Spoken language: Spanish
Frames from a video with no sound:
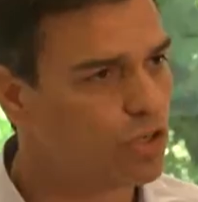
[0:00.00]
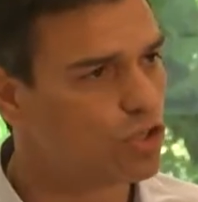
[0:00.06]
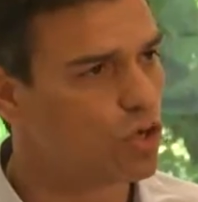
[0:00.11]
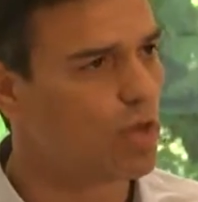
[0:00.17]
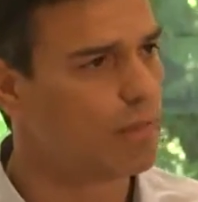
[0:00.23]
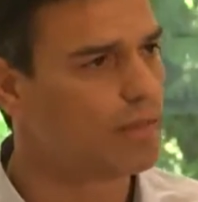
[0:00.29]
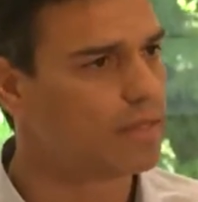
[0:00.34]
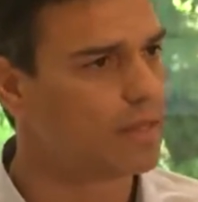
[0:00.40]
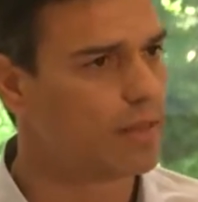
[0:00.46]
es
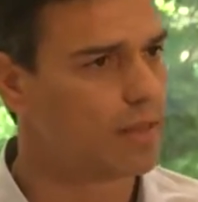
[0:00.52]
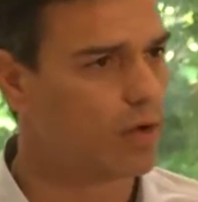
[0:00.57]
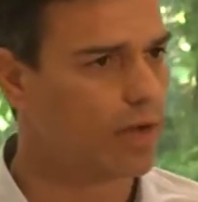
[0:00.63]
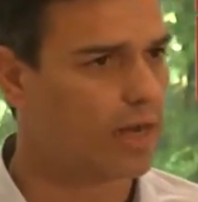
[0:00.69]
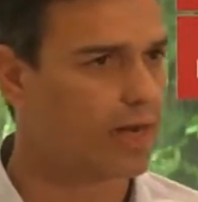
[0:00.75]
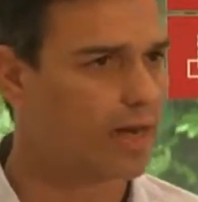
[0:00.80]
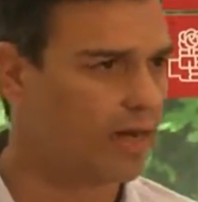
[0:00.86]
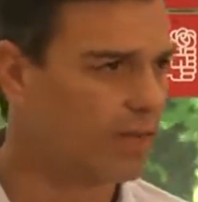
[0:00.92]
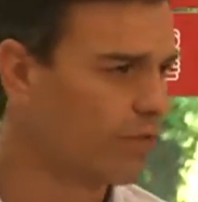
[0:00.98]
solamente
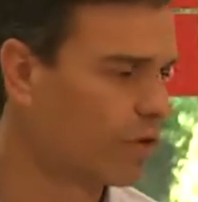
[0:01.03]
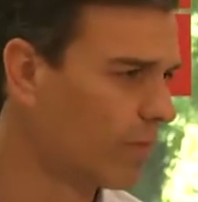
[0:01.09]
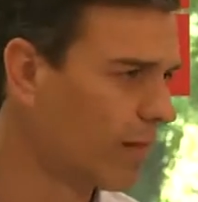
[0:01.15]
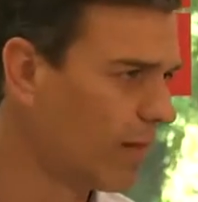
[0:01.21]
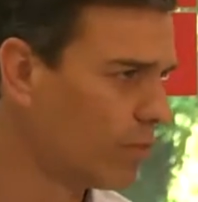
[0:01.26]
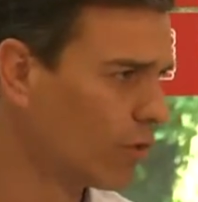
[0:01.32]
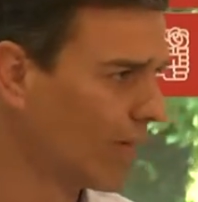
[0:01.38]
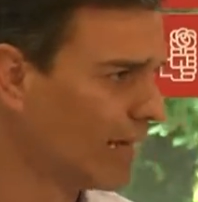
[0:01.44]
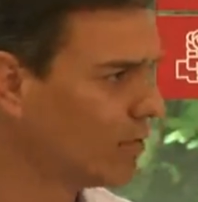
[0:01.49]
derogar la reforma
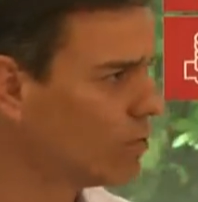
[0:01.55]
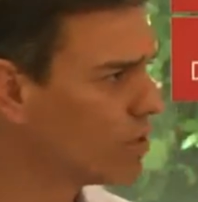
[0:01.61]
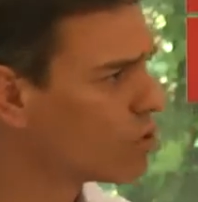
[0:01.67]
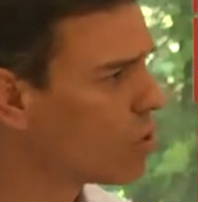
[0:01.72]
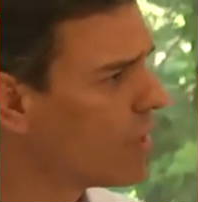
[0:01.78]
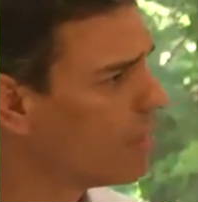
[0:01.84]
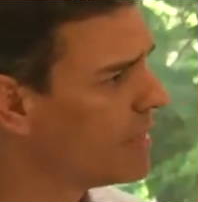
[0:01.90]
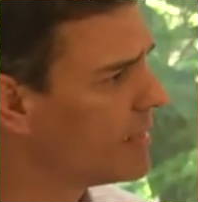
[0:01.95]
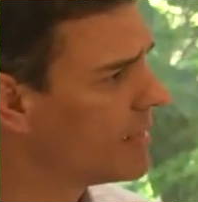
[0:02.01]
laboral, no es
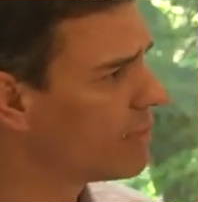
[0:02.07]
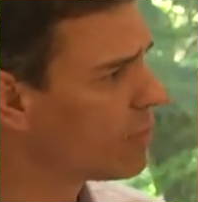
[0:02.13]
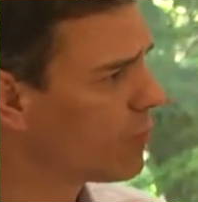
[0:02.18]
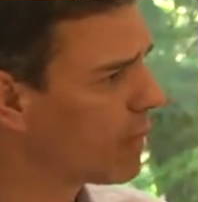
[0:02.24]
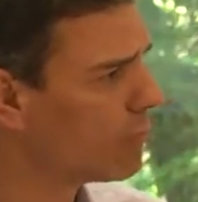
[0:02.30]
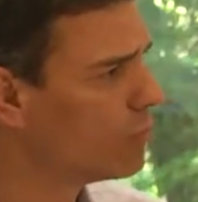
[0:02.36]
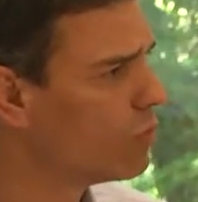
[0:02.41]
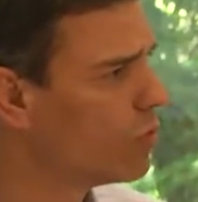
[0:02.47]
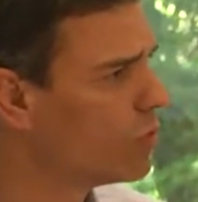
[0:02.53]
solamente
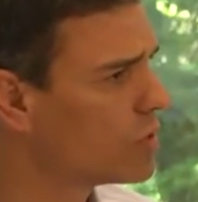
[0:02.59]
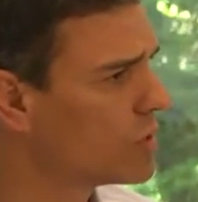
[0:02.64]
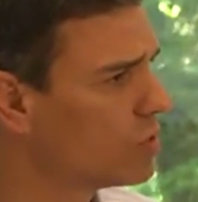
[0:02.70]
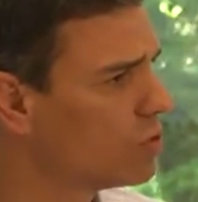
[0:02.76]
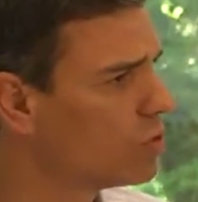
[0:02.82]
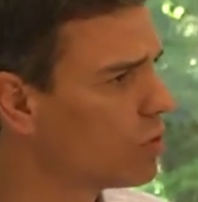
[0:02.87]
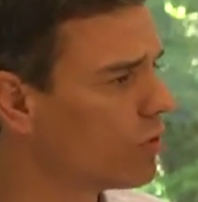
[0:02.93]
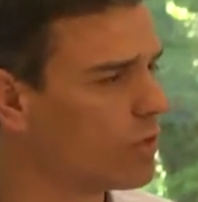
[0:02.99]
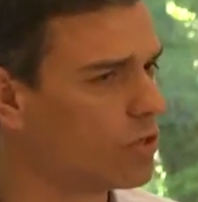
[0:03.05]
aprobar un nuevo
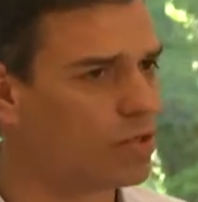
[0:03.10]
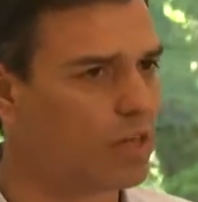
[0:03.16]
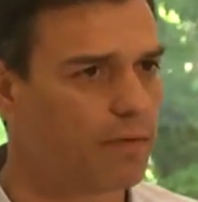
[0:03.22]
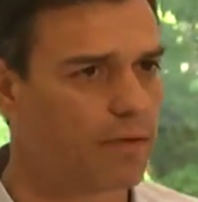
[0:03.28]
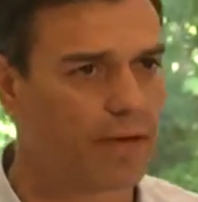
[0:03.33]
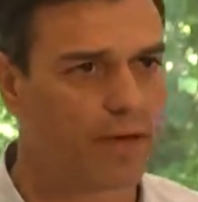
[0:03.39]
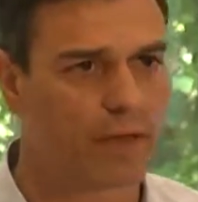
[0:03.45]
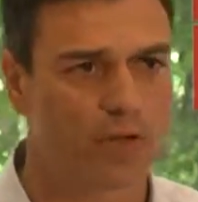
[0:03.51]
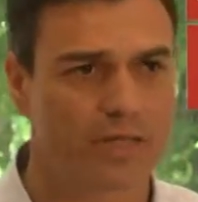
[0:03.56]
Estatuto de los
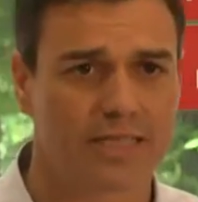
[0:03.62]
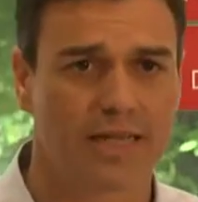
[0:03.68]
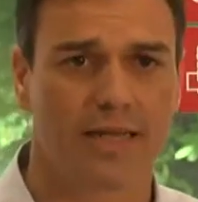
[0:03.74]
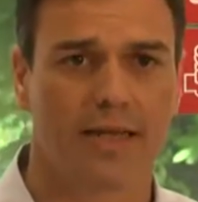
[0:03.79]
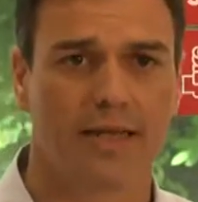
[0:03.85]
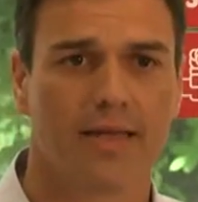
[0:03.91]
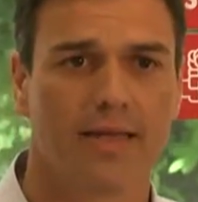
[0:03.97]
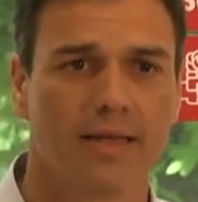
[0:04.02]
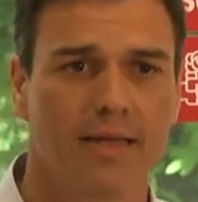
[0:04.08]
Trabajadores
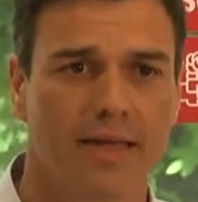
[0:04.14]
que,